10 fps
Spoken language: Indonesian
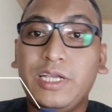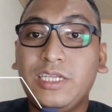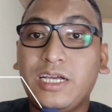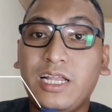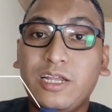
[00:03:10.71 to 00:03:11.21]

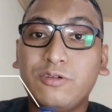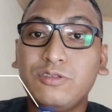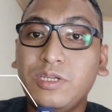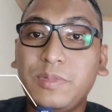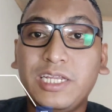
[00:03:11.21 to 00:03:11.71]
baiknya kalian
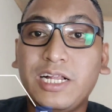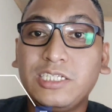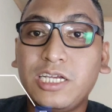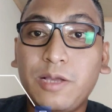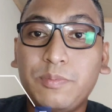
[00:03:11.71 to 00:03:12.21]
rutin
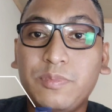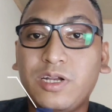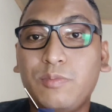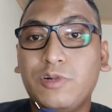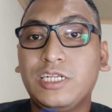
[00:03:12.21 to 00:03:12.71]
medical check up
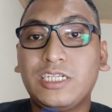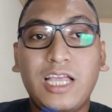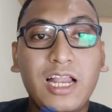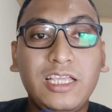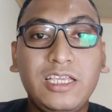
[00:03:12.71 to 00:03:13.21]
6 bulan
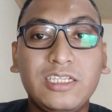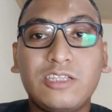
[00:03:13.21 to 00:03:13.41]
sekali,